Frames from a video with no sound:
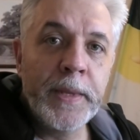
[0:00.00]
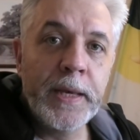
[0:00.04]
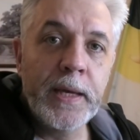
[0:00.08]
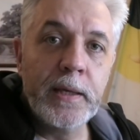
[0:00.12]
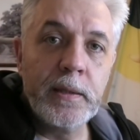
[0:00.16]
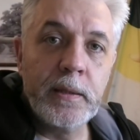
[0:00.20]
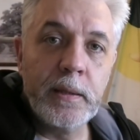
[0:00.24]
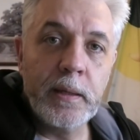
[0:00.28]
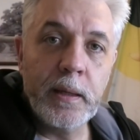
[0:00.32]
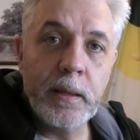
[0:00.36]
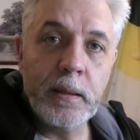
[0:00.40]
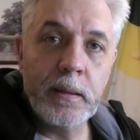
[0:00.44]

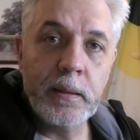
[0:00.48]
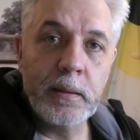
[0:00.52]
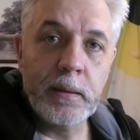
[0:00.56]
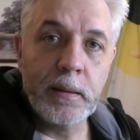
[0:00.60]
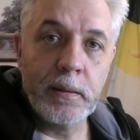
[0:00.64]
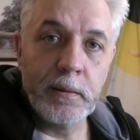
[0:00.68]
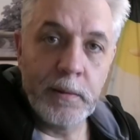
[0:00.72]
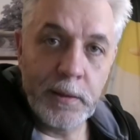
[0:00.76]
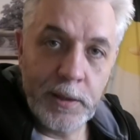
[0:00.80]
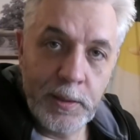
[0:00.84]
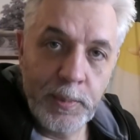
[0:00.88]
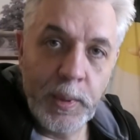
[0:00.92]
Это
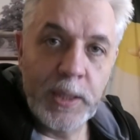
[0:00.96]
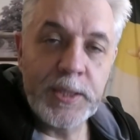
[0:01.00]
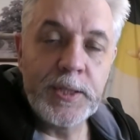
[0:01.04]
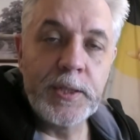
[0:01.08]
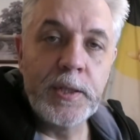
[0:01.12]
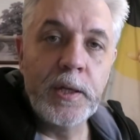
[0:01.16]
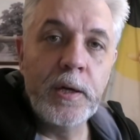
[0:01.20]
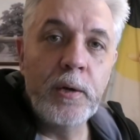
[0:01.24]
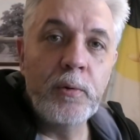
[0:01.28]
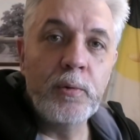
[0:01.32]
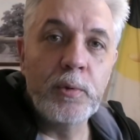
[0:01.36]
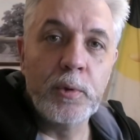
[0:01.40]
э,
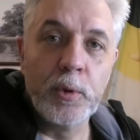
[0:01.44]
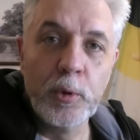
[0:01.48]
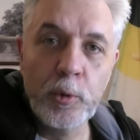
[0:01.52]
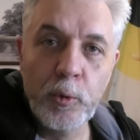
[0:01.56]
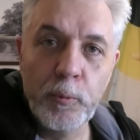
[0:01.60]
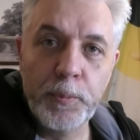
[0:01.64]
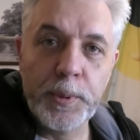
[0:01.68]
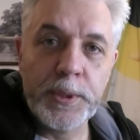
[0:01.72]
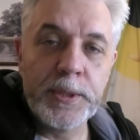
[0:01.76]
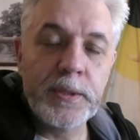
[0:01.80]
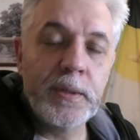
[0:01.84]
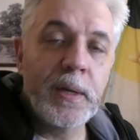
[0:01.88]
демонстрирует
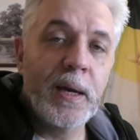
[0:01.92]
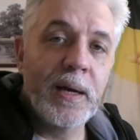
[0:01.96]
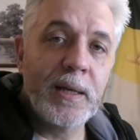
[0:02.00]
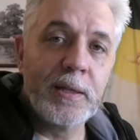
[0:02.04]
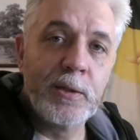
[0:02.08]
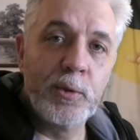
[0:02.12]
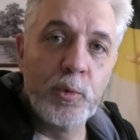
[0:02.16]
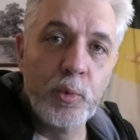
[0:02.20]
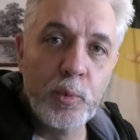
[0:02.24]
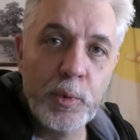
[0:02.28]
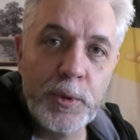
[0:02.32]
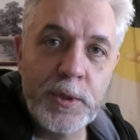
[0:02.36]
глупость,
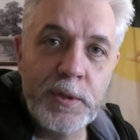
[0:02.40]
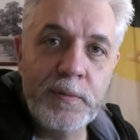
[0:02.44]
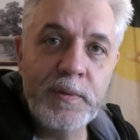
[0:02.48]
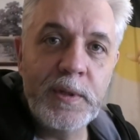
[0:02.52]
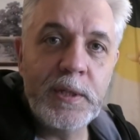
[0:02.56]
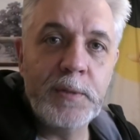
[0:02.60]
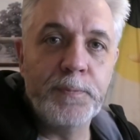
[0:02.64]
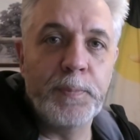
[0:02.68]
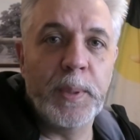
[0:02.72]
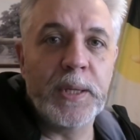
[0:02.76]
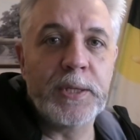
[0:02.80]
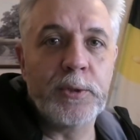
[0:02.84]

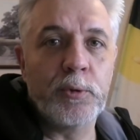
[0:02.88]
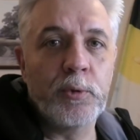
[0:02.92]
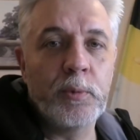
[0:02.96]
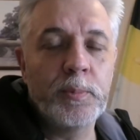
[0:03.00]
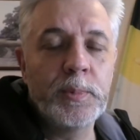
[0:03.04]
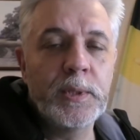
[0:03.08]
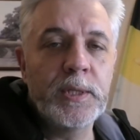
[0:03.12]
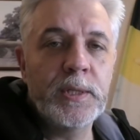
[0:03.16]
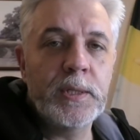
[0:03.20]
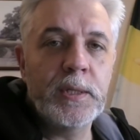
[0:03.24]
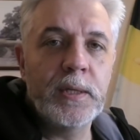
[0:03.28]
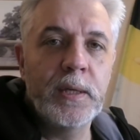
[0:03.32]
отсутствие
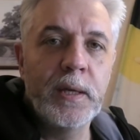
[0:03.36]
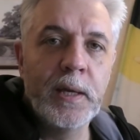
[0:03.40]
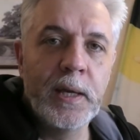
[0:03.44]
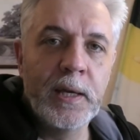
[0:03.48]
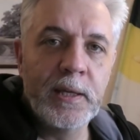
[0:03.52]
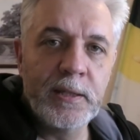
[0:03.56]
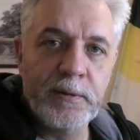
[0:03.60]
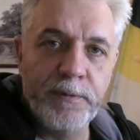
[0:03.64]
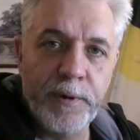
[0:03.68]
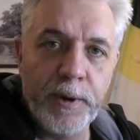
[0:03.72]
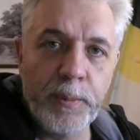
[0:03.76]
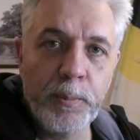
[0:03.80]
способности
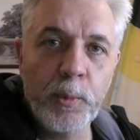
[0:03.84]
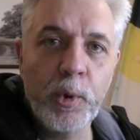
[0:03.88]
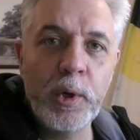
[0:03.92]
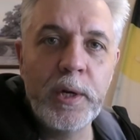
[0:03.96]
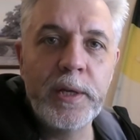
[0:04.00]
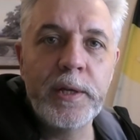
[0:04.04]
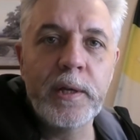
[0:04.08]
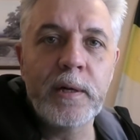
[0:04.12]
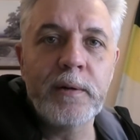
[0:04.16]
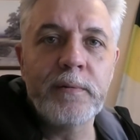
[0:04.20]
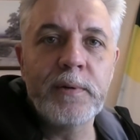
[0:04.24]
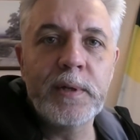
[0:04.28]

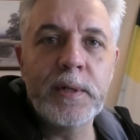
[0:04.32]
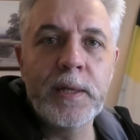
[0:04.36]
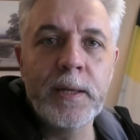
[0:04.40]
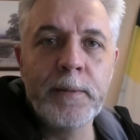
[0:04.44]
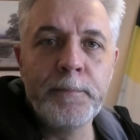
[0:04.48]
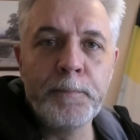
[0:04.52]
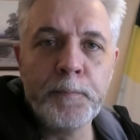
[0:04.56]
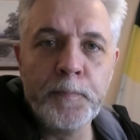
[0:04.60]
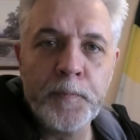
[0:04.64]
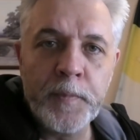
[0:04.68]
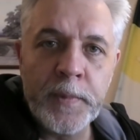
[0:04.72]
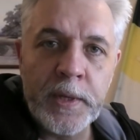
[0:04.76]
сформулировать
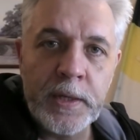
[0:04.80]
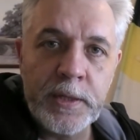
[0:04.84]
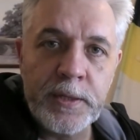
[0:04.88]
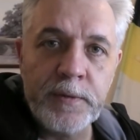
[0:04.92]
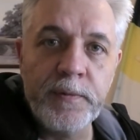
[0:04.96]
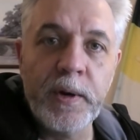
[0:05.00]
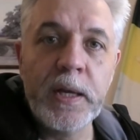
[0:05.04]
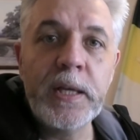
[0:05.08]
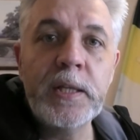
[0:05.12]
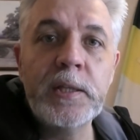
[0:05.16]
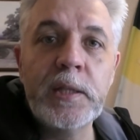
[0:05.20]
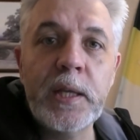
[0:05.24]

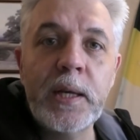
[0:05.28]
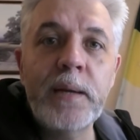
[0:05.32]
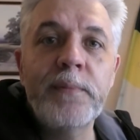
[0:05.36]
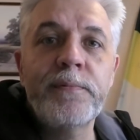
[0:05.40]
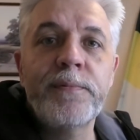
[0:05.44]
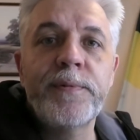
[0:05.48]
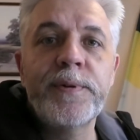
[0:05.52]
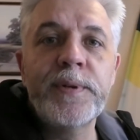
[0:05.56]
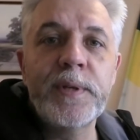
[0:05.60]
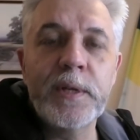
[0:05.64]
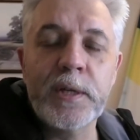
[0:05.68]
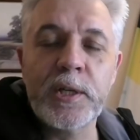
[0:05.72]
свои
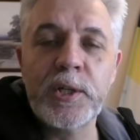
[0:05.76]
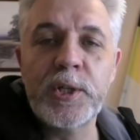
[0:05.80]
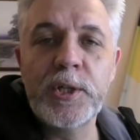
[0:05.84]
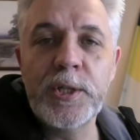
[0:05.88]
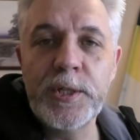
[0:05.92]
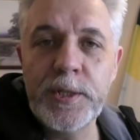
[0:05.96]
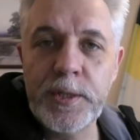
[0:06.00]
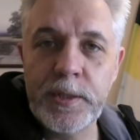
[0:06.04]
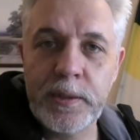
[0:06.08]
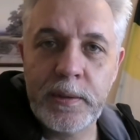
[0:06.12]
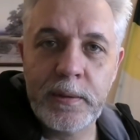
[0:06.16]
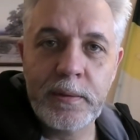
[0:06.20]
требования к
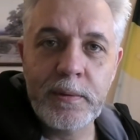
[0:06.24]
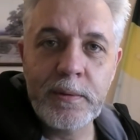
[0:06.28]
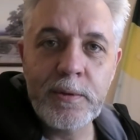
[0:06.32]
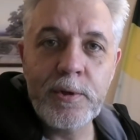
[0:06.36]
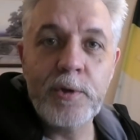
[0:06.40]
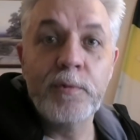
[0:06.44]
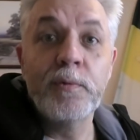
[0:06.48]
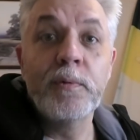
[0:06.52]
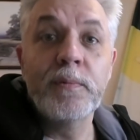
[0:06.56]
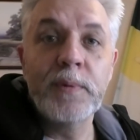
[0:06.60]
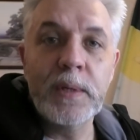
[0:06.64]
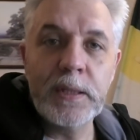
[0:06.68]
жизни,
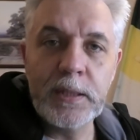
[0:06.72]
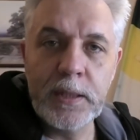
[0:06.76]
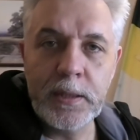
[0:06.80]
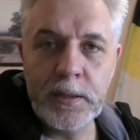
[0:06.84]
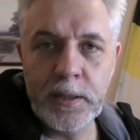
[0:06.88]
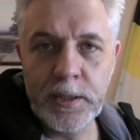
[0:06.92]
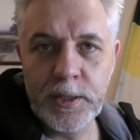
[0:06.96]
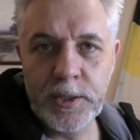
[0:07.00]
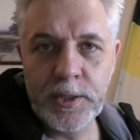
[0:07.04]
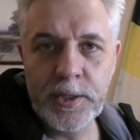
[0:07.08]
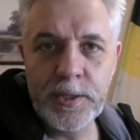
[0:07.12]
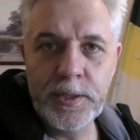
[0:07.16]
чего вы от
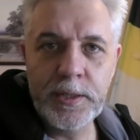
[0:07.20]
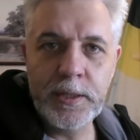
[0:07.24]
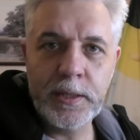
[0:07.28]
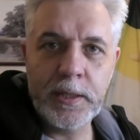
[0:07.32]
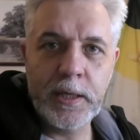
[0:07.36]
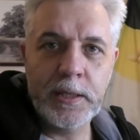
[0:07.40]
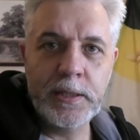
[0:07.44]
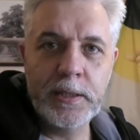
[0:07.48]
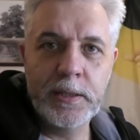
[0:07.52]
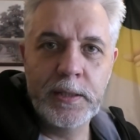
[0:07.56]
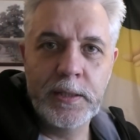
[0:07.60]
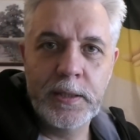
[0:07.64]
этой жизни
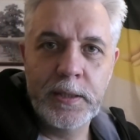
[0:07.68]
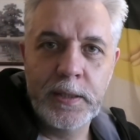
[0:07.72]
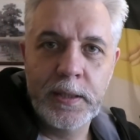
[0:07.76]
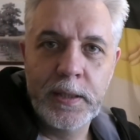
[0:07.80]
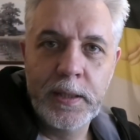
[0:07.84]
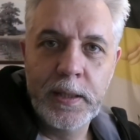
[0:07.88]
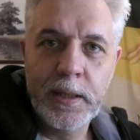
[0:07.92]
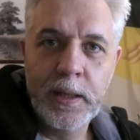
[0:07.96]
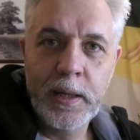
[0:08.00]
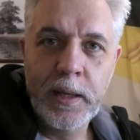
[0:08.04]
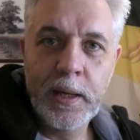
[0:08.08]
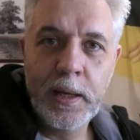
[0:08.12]
хотите.